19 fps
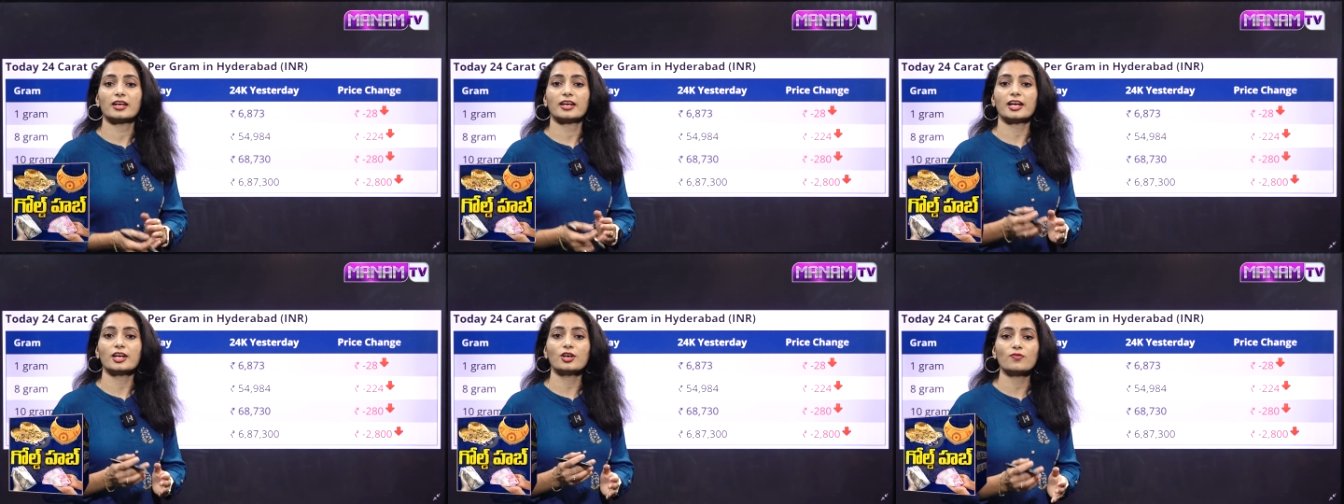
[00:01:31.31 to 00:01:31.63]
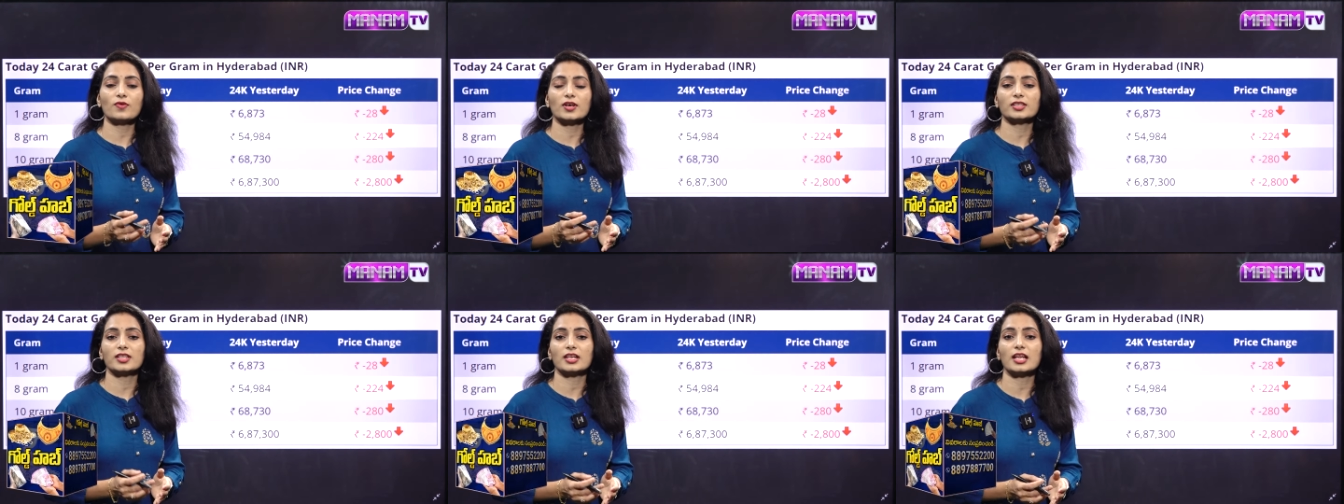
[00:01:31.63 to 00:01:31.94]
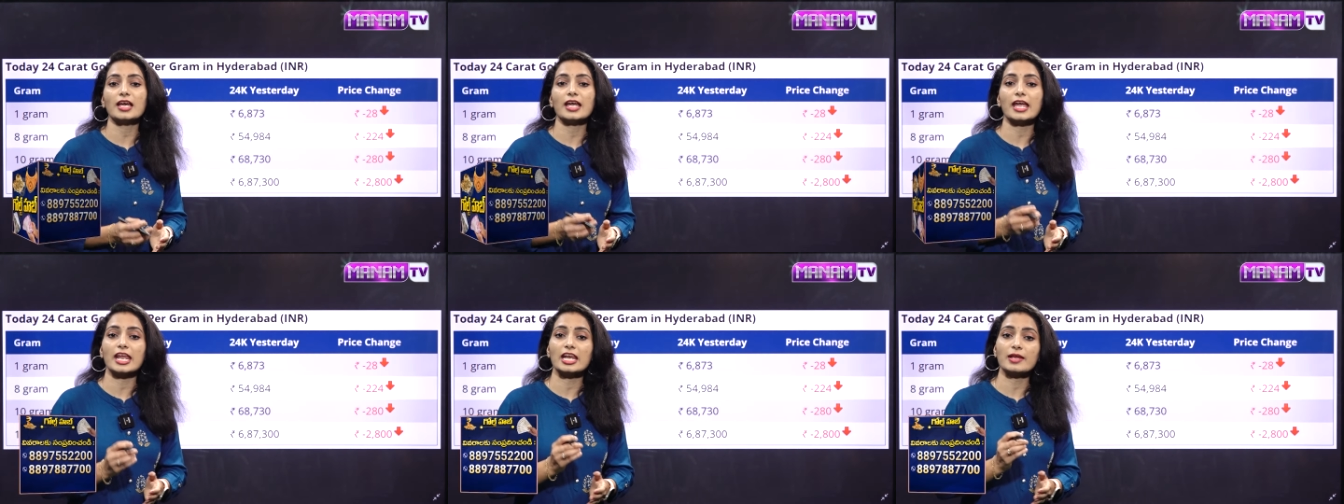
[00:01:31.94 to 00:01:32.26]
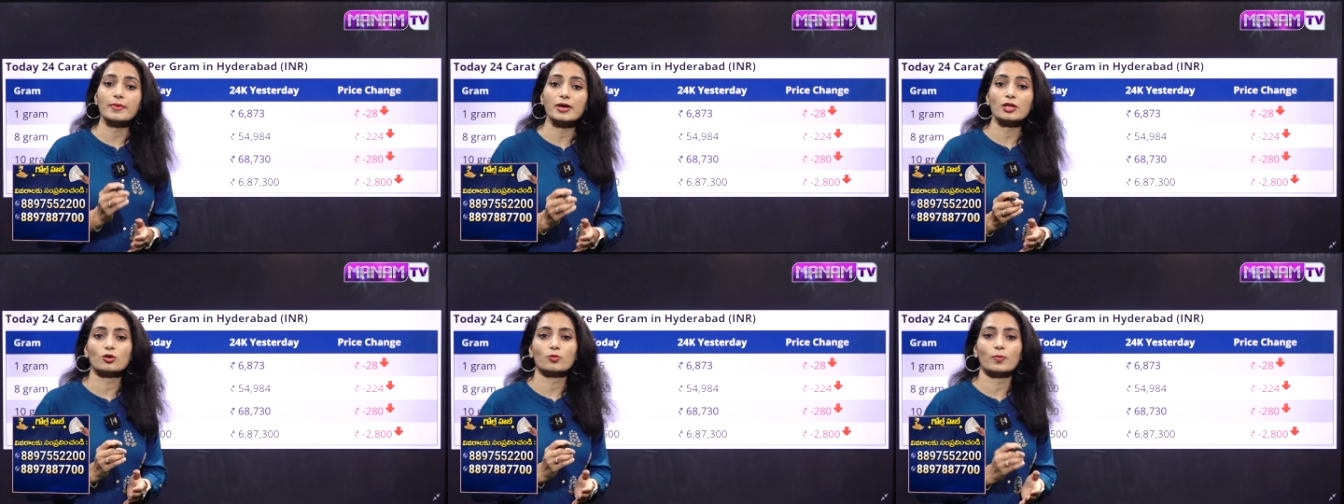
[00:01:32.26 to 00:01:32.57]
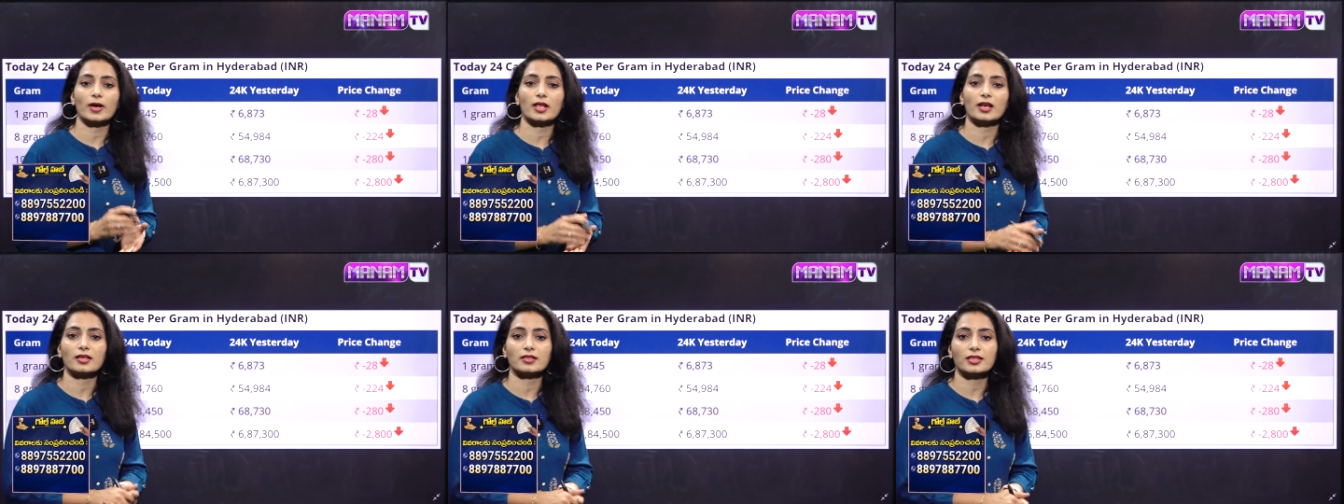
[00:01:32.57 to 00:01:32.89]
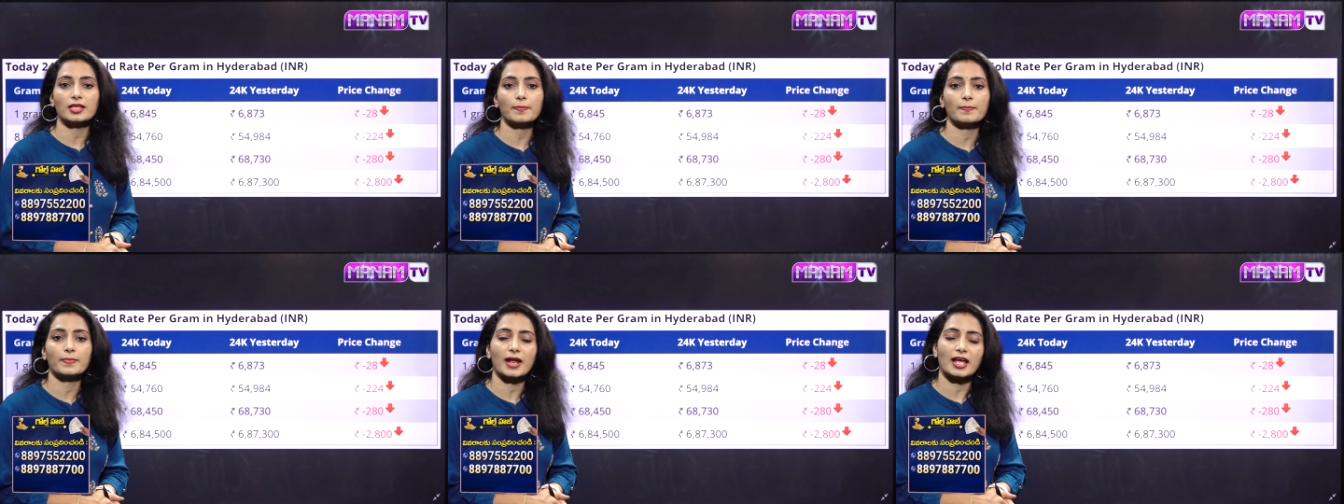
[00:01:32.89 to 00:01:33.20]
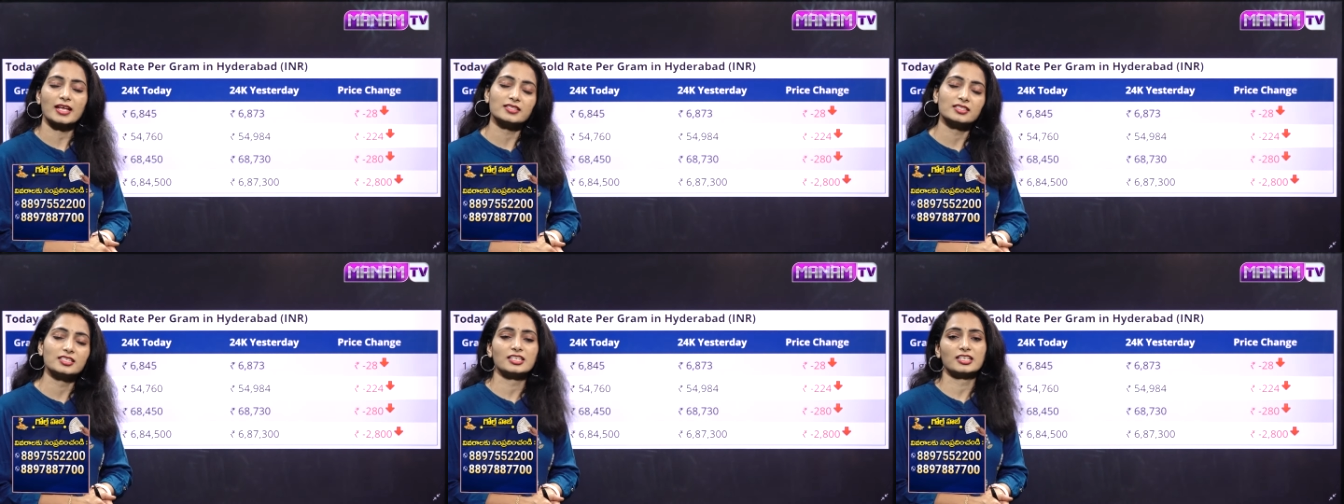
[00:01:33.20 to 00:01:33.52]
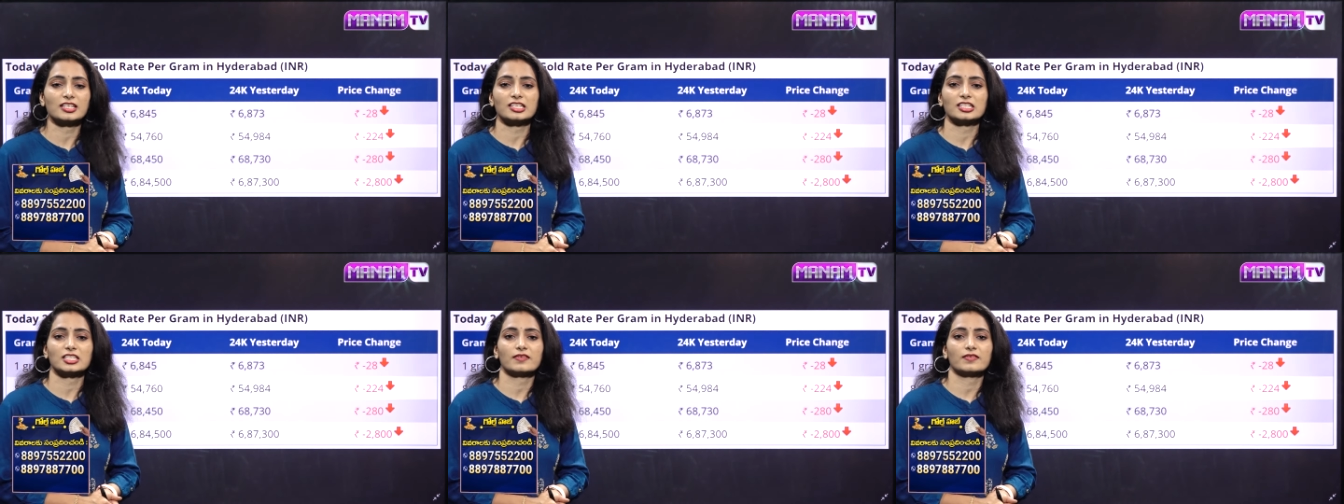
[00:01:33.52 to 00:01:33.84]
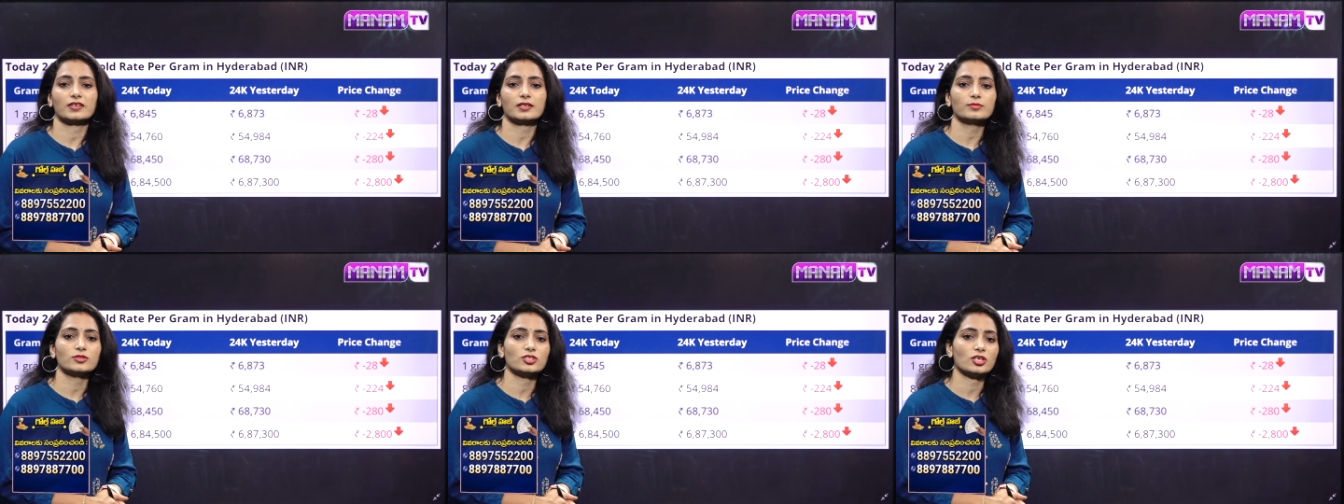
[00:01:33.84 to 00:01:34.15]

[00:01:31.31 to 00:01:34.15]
రెండు వందల ఎనభై రూపాయలు అయితే ప్రైస్ డిక్రీజ్ అవ్వటం